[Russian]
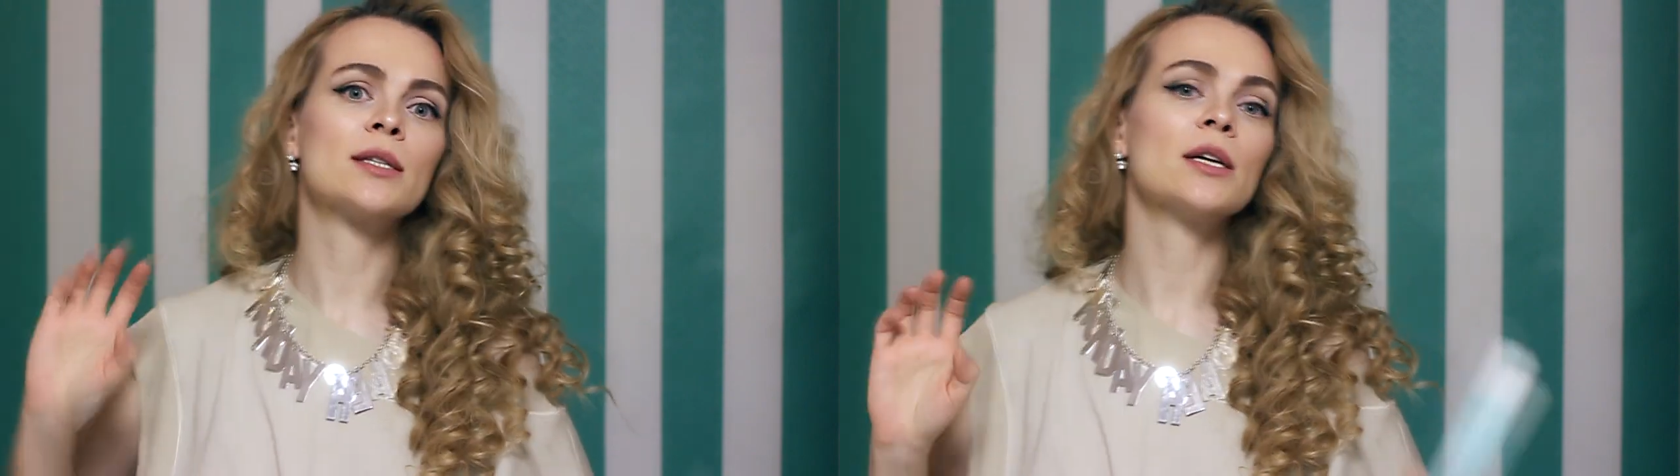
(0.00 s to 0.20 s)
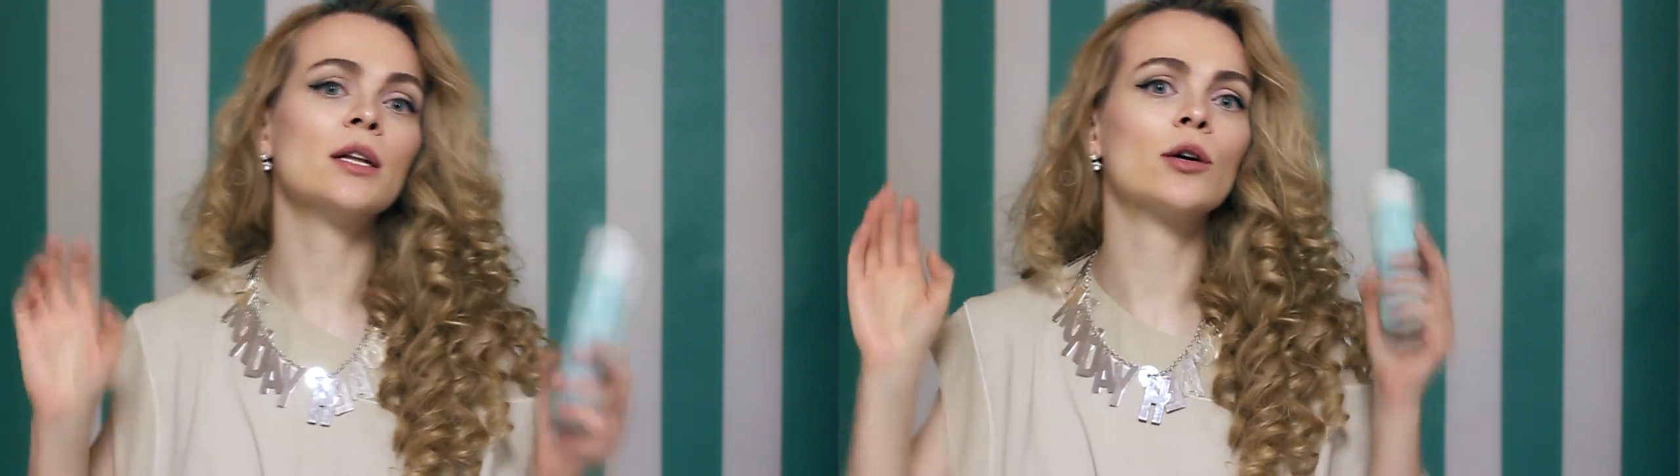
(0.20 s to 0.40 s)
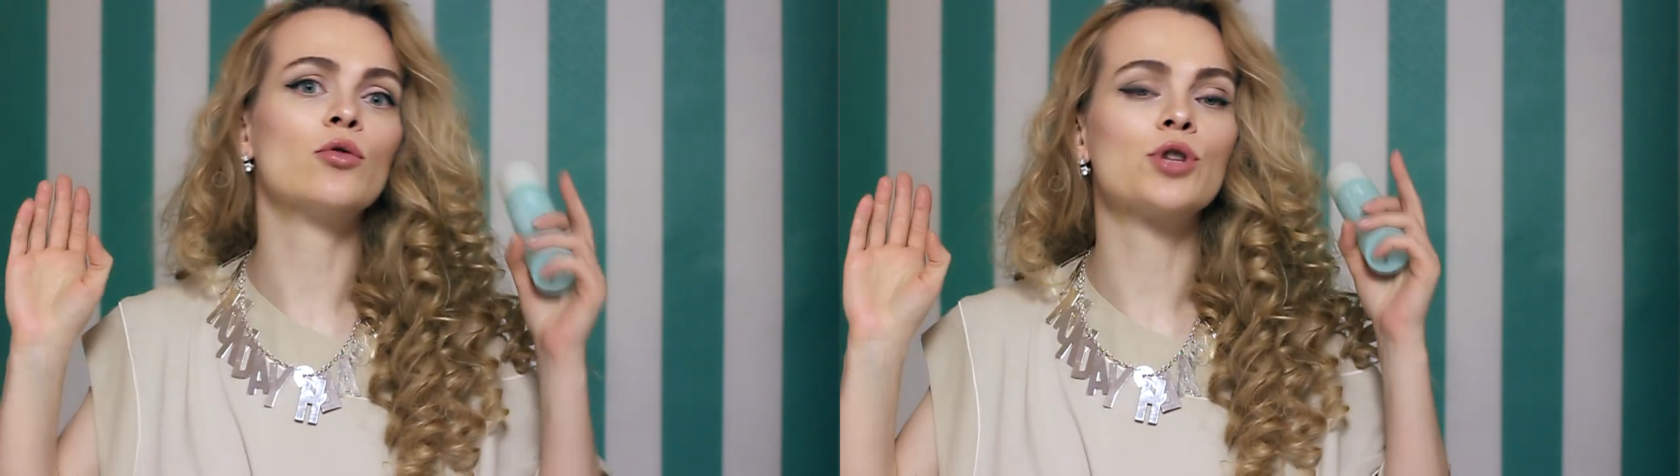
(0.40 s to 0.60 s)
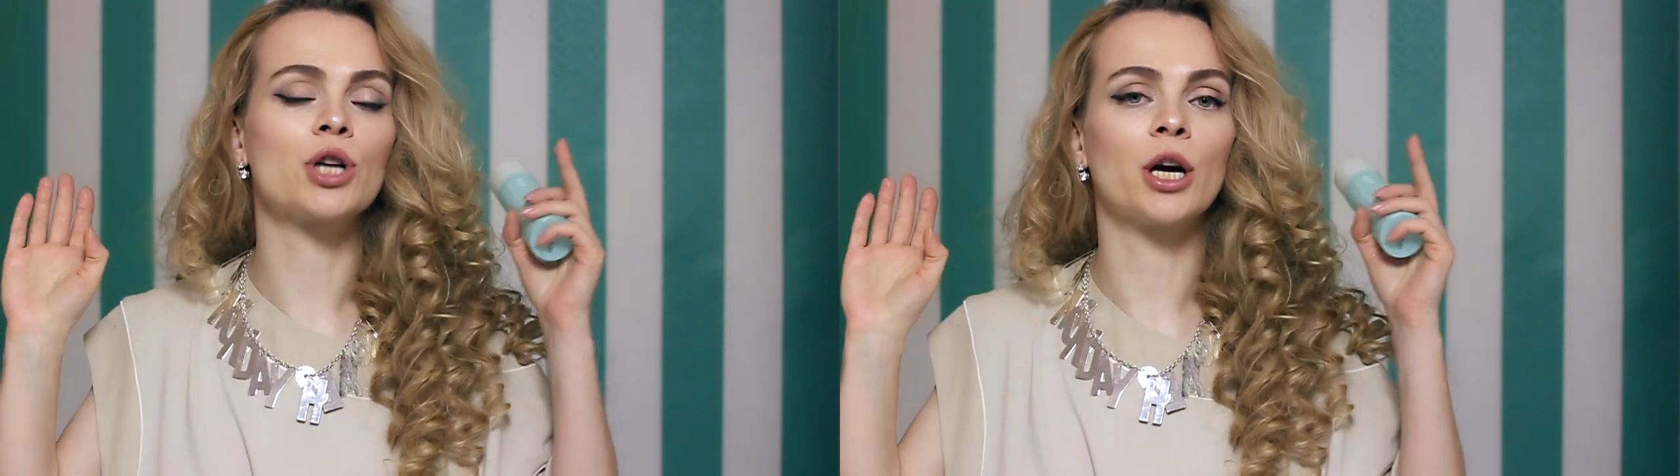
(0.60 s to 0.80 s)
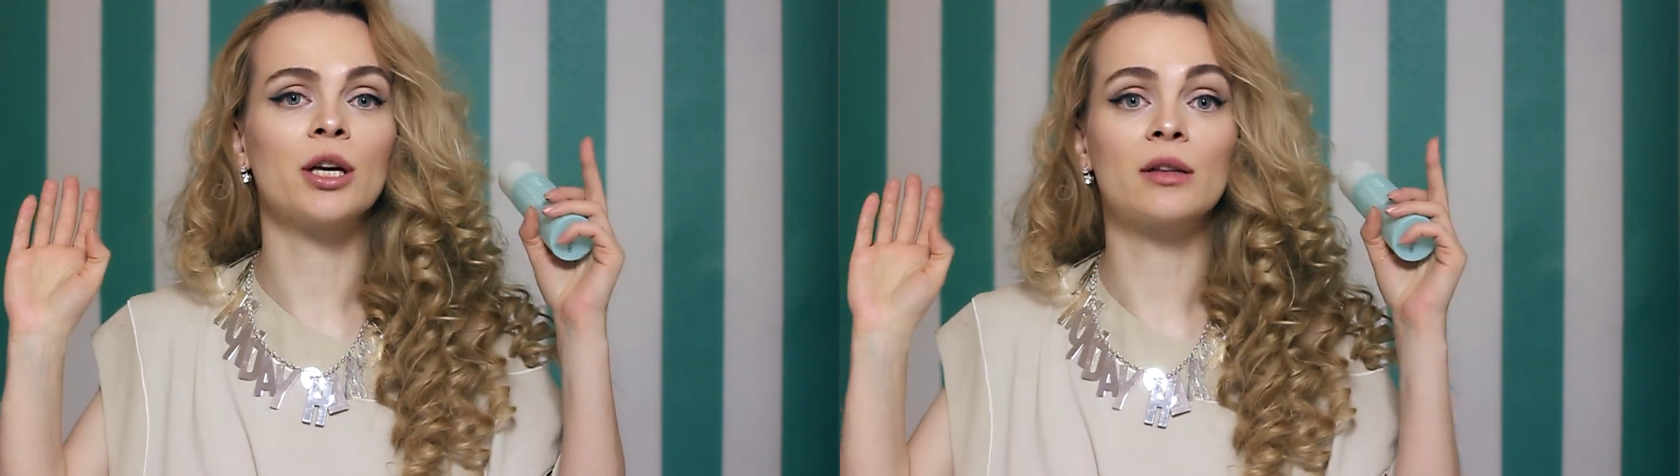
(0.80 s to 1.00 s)
целая
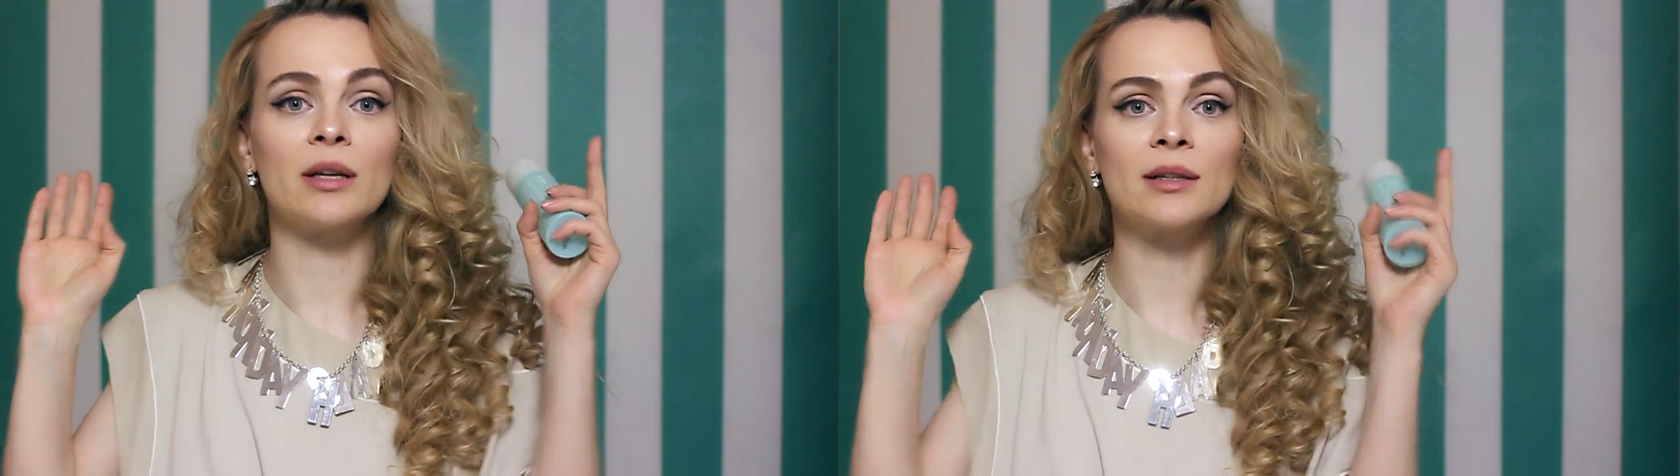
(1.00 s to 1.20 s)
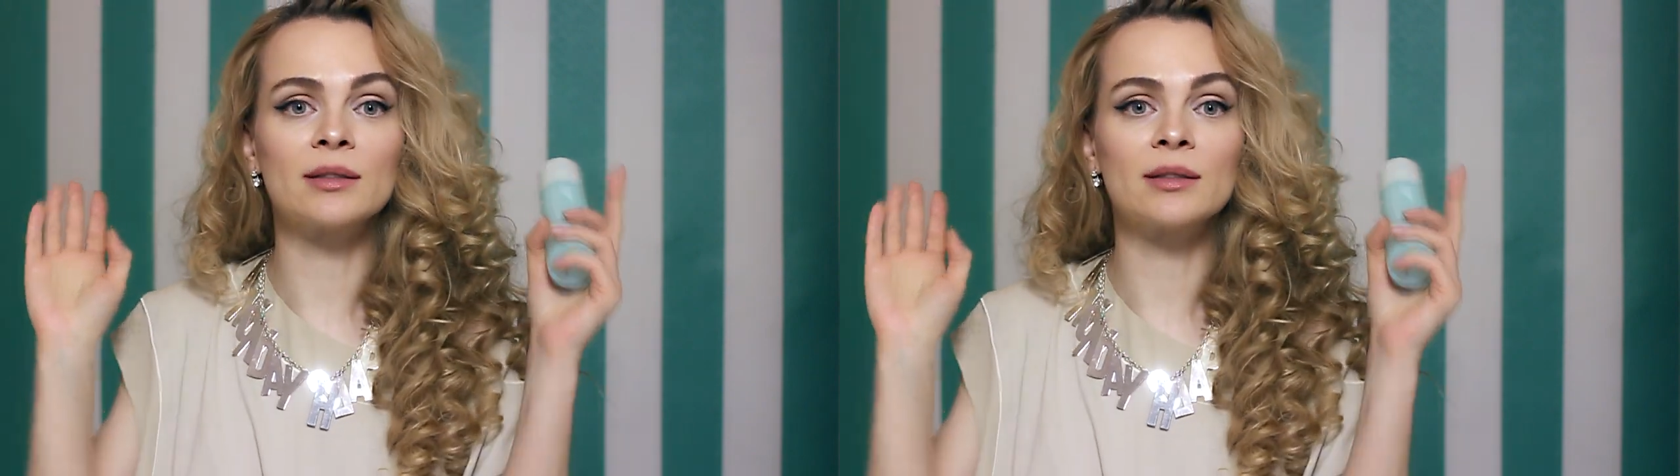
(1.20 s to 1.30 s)
куча каких-то